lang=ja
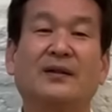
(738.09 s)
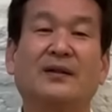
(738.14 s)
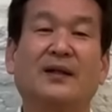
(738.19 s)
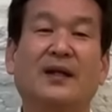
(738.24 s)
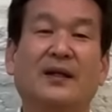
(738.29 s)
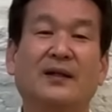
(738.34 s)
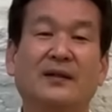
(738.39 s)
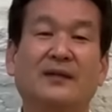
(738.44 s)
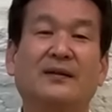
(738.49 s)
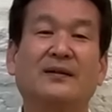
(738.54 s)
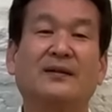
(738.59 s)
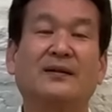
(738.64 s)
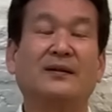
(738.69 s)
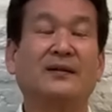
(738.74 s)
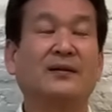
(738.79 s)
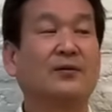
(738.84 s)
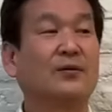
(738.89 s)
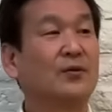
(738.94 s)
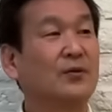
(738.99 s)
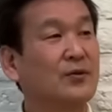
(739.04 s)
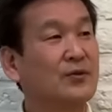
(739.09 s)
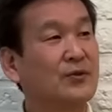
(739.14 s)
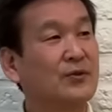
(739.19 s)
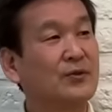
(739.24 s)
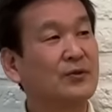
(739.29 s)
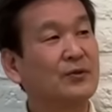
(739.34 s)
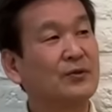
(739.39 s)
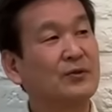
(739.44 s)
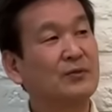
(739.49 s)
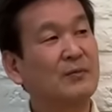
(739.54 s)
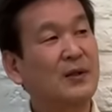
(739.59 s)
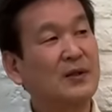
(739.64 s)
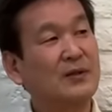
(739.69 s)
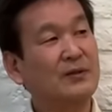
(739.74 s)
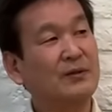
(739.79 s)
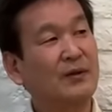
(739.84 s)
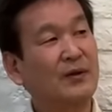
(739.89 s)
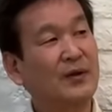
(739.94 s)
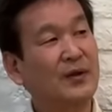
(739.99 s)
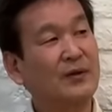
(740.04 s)
はい、えー、今週
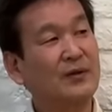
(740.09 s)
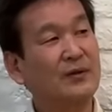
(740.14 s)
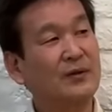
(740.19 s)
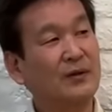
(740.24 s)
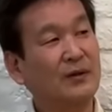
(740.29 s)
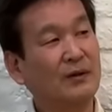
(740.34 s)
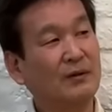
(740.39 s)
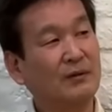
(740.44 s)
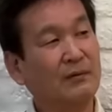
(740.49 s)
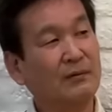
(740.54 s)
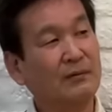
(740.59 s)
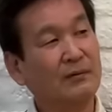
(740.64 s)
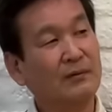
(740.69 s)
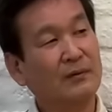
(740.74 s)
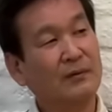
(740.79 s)
末は私ね、